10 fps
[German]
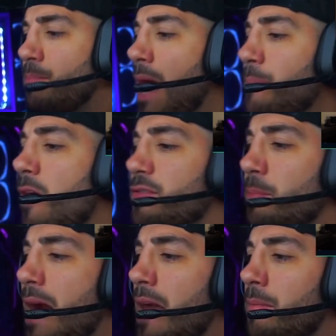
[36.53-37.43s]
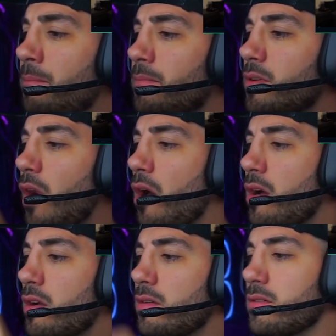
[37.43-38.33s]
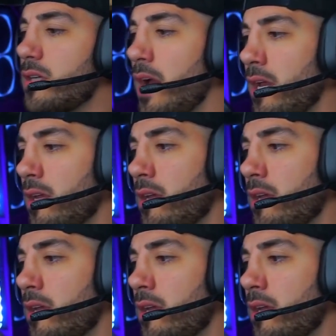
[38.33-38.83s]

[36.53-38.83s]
In diesem Fach war ein USB-Stick drin.